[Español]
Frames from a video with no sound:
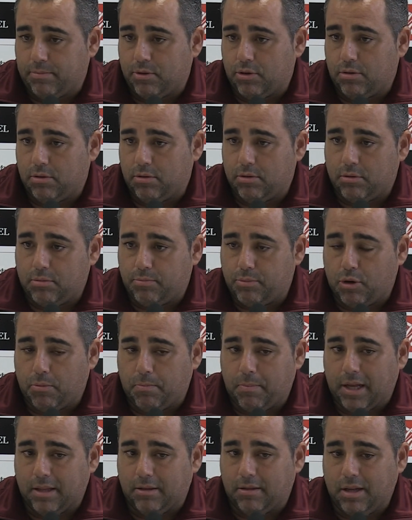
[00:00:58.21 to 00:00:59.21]

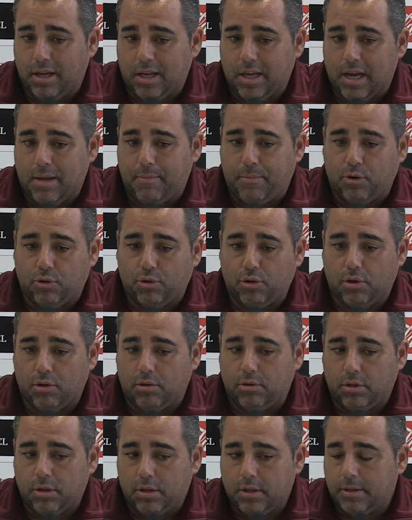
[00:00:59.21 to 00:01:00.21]
Por, plantilla y por
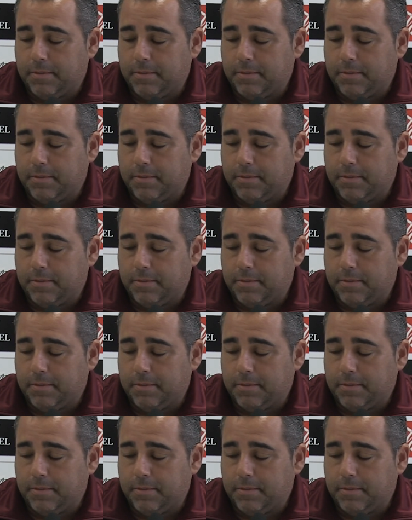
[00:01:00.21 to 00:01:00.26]
todo.